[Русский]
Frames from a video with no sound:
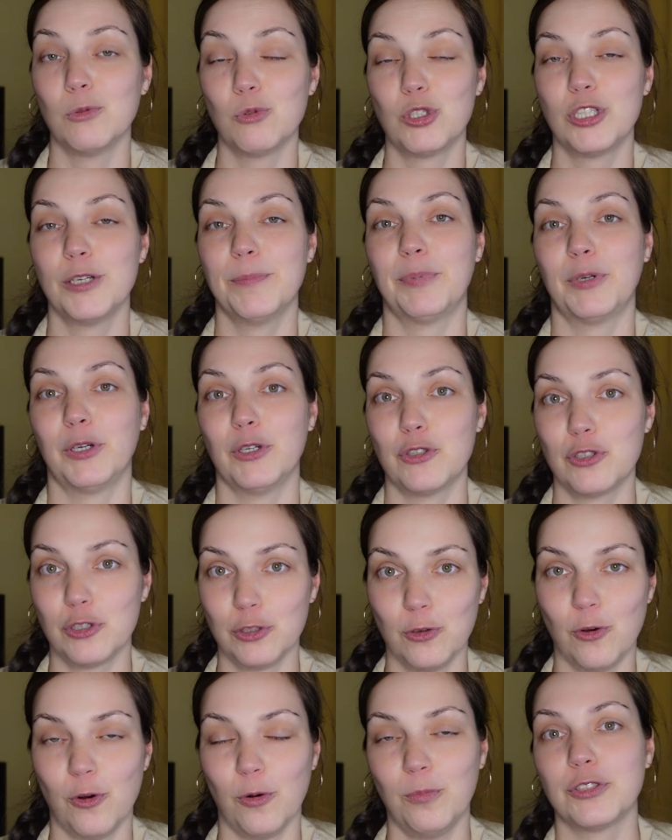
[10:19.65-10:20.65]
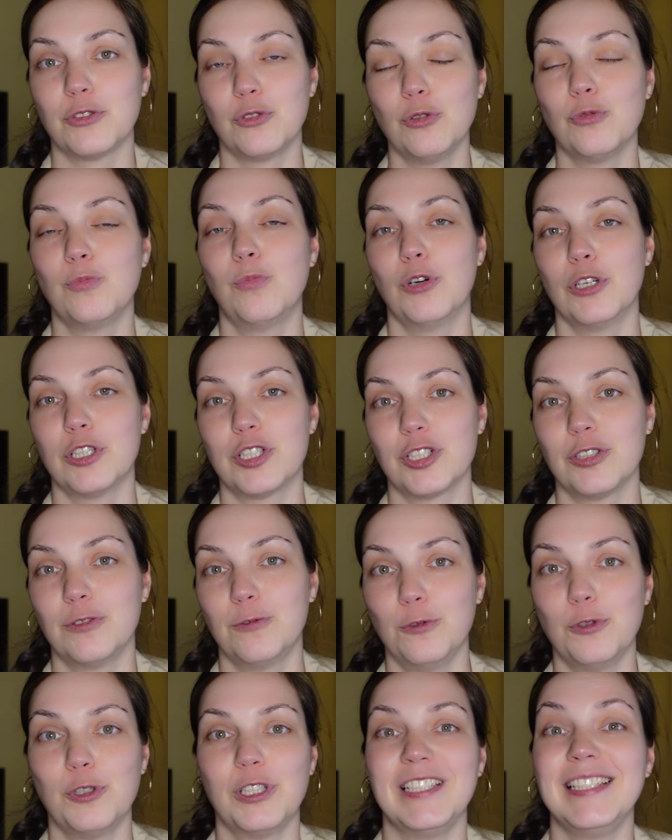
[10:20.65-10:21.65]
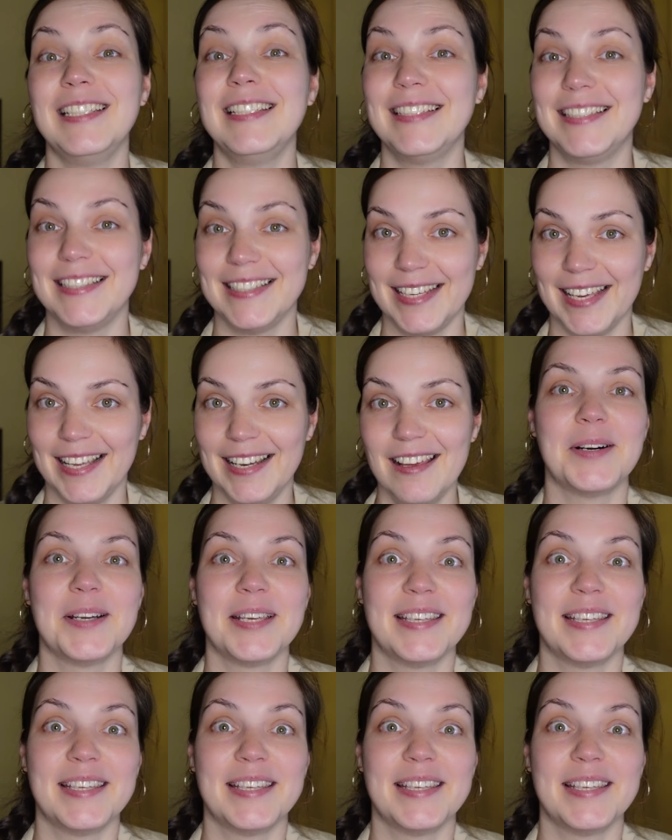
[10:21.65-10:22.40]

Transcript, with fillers: Уже прошло чуть больше двух недель.